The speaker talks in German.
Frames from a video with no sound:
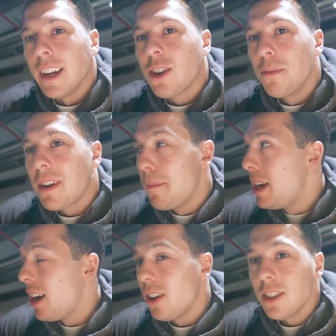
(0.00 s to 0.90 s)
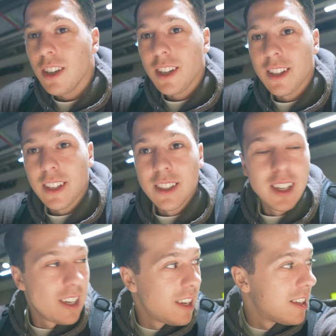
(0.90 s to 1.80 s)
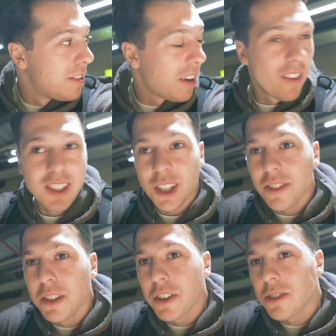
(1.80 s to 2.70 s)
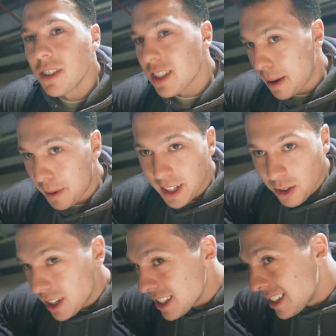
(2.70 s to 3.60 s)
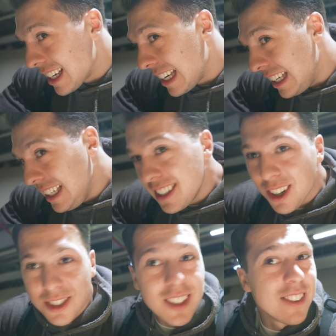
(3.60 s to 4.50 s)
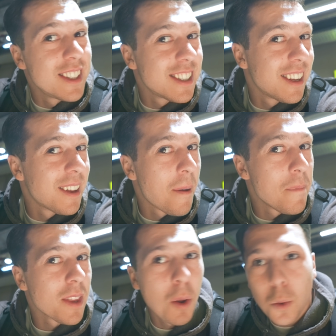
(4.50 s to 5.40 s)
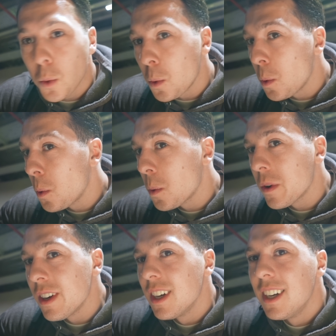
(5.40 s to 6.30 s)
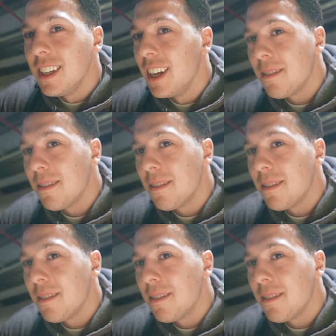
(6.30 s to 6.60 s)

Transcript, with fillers: Gleich kommt Camilla auch noch. Dann fragen wir sie auch, wie die Frisur ist. Aber Junge, die sieht clean aus, ohne Witz. Hast du sie auch noch nicht gesehen? Nee.